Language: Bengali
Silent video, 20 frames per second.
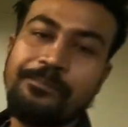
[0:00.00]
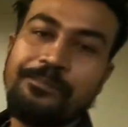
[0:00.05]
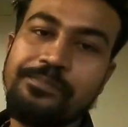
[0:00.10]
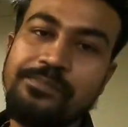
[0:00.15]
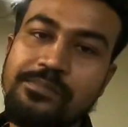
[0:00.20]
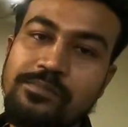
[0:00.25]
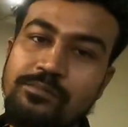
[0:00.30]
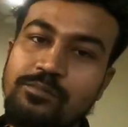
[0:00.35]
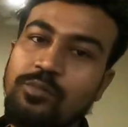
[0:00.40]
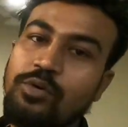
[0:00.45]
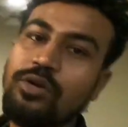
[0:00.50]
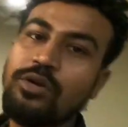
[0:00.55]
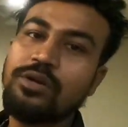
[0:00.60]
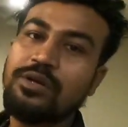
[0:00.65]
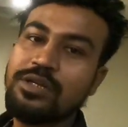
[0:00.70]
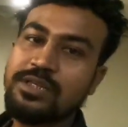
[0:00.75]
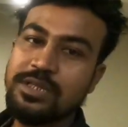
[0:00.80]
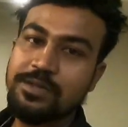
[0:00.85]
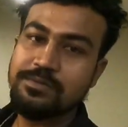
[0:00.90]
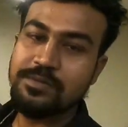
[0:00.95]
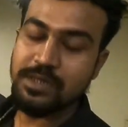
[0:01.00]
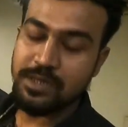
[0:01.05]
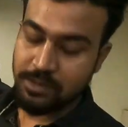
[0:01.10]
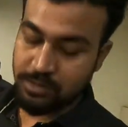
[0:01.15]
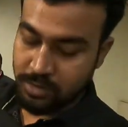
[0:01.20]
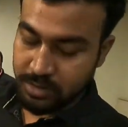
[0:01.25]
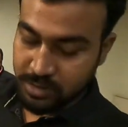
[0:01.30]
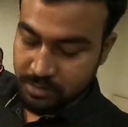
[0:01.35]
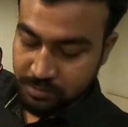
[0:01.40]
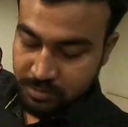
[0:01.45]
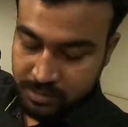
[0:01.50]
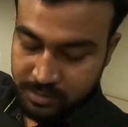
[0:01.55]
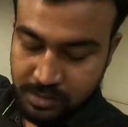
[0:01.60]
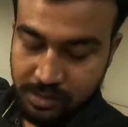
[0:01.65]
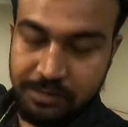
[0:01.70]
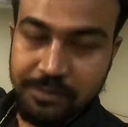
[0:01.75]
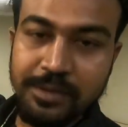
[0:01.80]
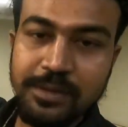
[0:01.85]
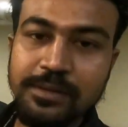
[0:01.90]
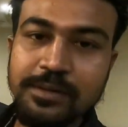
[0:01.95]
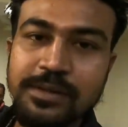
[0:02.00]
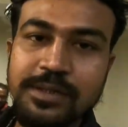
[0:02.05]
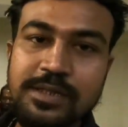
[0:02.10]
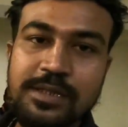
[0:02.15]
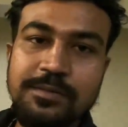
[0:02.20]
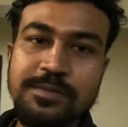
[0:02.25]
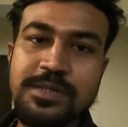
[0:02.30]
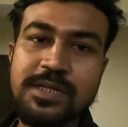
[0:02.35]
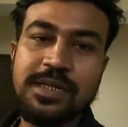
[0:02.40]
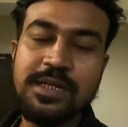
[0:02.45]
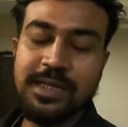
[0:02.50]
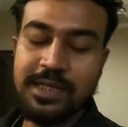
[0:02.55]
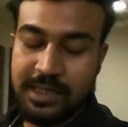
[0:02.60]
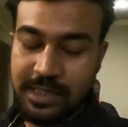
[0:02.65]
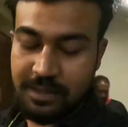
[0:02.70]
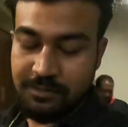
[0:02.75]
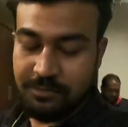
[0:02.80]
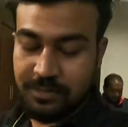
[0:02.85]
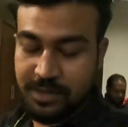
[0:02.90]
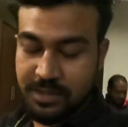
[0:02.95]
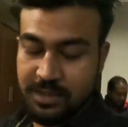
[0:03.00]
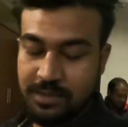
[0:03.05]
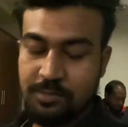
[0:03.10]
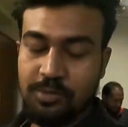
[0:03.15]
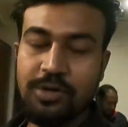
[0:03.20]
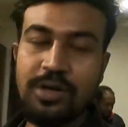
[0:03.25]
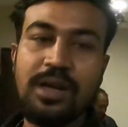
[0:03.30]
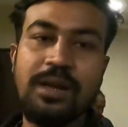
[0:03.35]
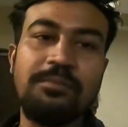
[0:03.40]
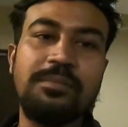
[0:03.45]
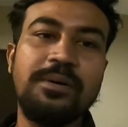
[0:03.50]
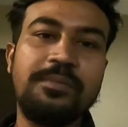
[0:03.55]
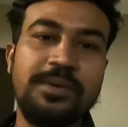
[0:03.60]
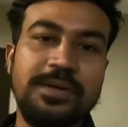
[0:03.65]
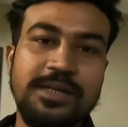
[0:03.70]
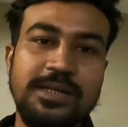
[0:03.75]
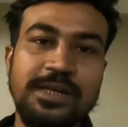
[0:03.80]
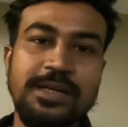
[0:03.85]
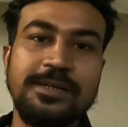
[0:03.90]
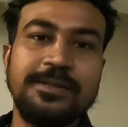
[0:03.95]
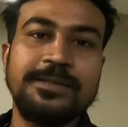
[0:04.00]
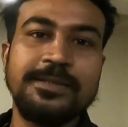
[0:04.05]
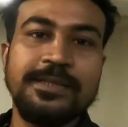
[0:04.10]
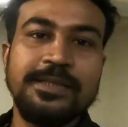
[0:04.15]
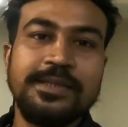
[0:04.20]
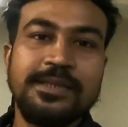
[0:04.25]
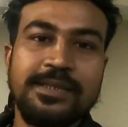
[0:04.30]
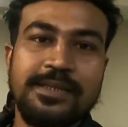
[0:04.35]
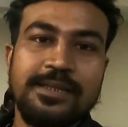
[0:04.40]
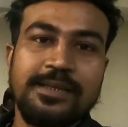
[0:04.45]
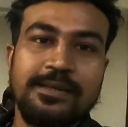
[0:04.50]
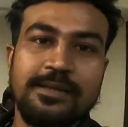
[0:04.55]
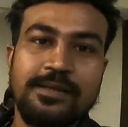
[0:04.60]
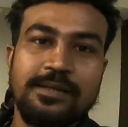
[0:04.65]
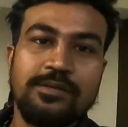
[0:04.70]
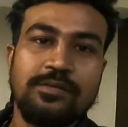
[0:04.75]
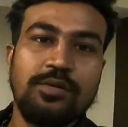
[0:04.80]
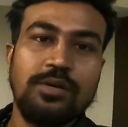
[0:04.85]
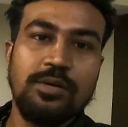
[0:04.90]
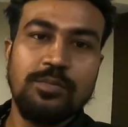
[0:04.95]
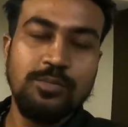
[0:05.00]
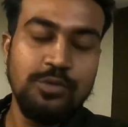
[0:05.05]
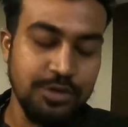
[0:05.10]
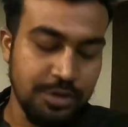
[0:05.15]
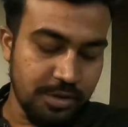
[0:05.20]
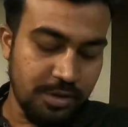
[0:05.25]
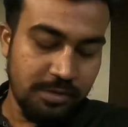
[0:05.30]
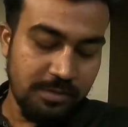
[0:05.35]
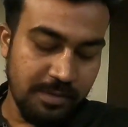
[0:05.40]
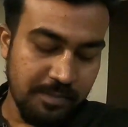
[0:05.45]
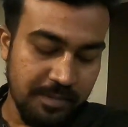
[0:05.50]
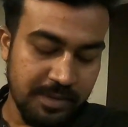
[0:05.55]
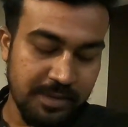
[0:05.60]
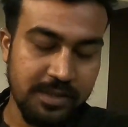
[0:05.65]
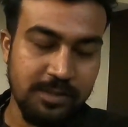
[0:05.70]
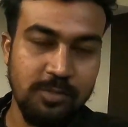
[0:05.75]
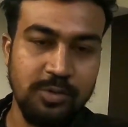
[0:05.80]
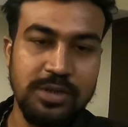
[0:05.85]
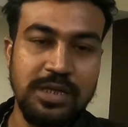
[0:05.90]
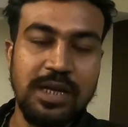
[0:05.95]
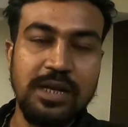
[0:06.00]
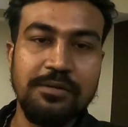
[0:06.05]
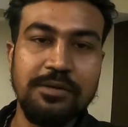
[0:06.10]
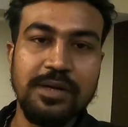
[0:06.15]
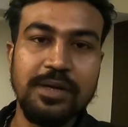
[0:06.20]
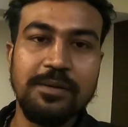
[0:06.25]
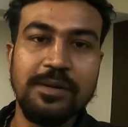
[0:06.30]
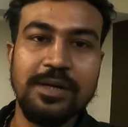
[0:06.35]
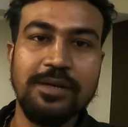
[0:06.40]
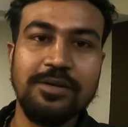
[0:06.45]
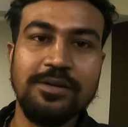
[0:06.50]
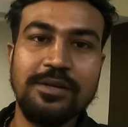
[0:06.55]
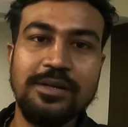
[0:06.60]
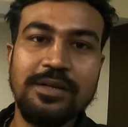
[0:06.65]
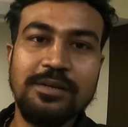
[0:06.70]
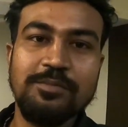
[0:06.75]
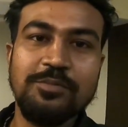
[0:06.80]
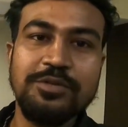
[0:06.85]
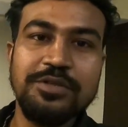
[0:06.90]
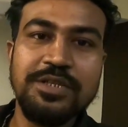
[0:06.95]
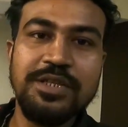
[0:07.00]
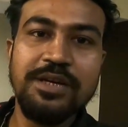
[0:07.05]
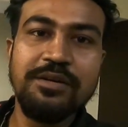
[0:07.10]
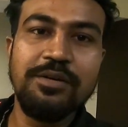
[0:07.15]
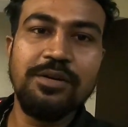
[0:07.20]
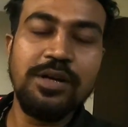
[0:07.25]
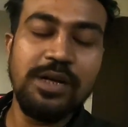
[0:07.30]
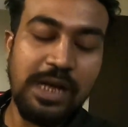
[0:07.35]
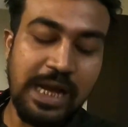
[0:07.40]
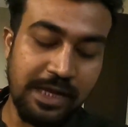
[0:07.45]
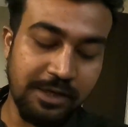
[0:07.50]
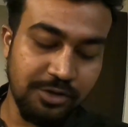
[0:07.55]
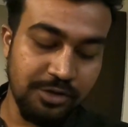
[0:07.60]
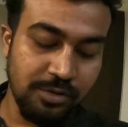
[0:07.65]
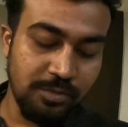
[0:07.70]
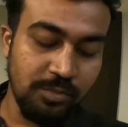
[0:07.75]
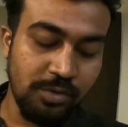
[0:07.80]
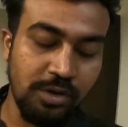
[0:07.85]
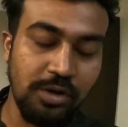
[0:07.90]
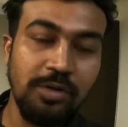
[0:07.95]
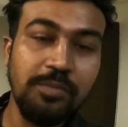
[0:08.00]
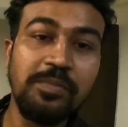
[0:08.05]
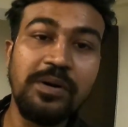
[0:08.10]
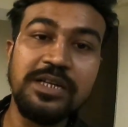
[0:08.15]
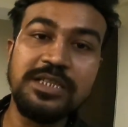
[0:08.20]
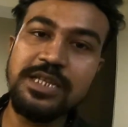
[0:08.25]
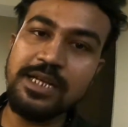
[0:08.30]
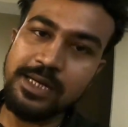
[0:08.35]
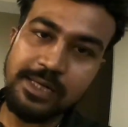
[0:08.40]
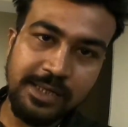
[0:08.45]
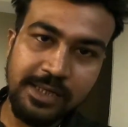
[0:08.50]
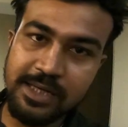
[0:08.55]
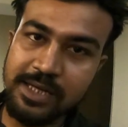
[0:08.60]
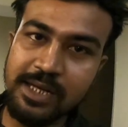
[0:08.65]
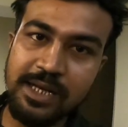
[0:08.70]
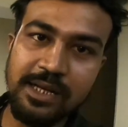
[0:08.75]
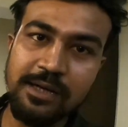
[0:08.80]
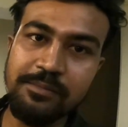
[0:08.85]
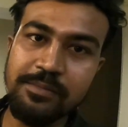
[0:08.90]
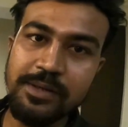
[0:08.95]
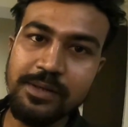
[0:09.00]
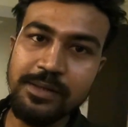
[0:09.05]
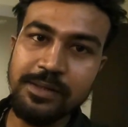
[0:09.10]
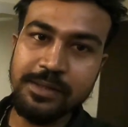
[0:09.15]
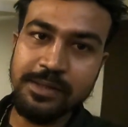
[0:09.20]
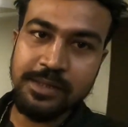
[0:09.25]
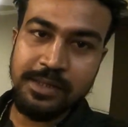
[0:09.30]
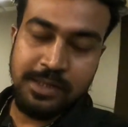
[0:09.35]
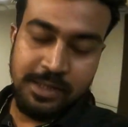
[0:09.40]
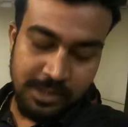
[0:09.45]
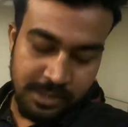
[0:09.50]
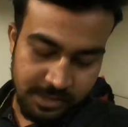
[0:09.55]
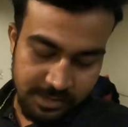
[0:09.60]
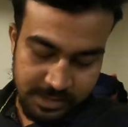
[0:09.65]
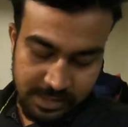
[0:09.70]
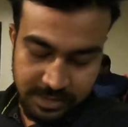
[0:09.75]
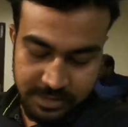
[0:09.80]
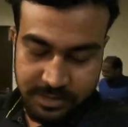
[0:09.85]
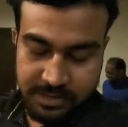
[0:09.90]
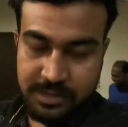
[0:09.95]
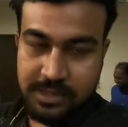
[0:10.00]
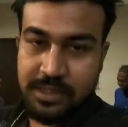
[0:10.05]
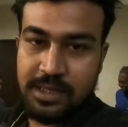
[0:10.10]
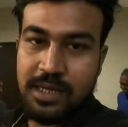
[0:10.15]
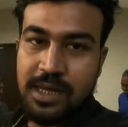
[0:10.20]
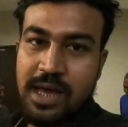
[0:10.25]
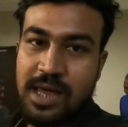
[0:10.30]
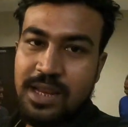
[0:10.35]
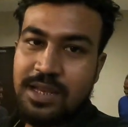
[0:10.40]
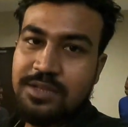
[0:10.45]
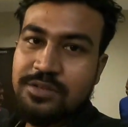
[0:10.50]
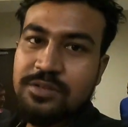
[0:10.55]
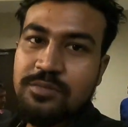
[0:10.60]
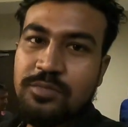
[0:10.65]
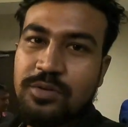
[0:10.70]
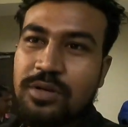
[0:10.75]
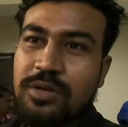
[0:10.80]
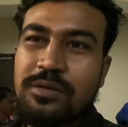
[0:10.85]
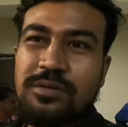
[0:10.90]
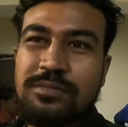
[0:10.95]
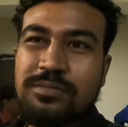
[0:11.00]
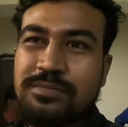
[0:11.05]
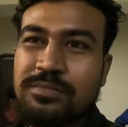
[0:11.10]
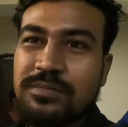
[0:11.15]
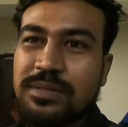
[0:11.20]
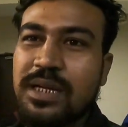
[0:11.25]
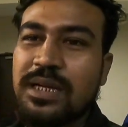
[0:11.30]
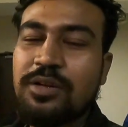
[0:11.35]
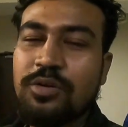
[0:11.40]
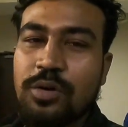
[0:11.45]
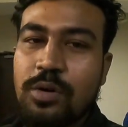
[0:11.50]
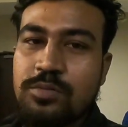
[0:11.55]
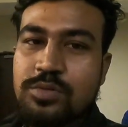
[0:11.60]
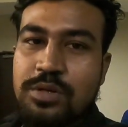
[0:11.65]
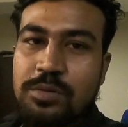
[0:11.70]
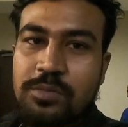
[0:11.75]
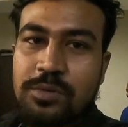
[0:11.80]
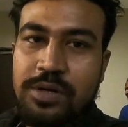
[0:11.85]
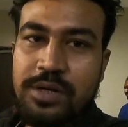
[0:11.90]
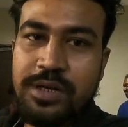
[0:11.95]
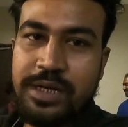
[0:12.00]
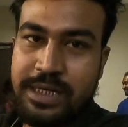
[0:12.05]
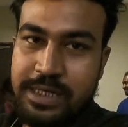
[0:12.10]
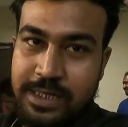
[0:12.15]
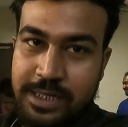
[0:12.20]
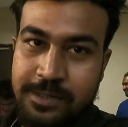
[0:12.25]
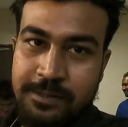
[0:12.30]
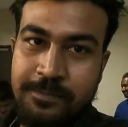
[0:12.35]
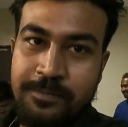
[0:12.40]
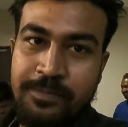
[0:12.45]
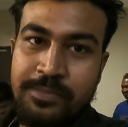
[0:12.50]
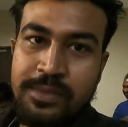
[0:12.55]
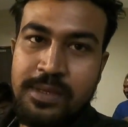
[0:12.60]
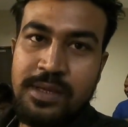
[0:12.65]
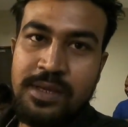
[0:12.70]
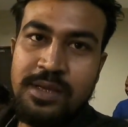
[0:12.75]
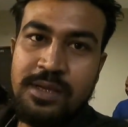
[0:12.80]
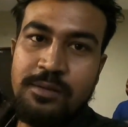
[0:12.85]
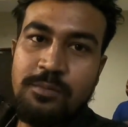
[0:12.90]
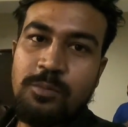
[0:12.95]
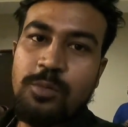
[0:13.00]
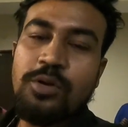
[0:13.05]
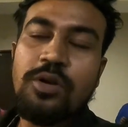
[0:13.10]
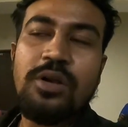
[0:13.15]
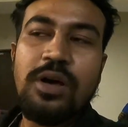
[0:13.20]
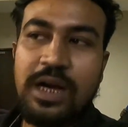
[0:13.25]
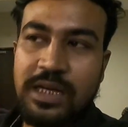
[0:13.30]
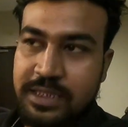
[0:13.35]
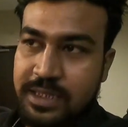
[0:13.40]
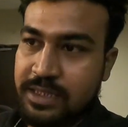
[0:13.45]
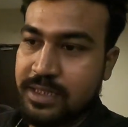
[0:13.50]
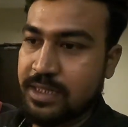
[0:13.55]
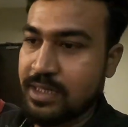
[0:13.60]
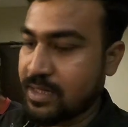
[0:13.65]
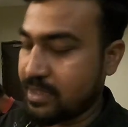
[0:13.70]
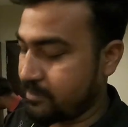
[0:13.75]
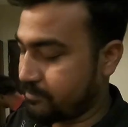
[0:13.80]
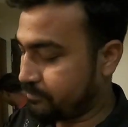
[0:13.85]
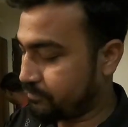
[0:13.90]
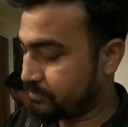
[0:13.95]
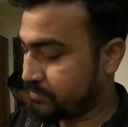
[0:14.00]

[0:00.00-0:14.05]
দিতে বললো রিসেপশনে কথা বলতে হবে রিসেপশনে আচ্ছা। গেলাম গিয়ে বললাম ব্যাপারটা তো ওরা বুঝলো ব্যাপারটা বোঝালো আমাকে ভালো করে বুঝিয়ে ওরা একজন বললো পাঁচ হাজার টাকা লাগবে আচ্ছা চার্জ দিতে আর একজন বললো না একটু কম সম করে নিই না হ্যাঁ বললো হাজার টাকা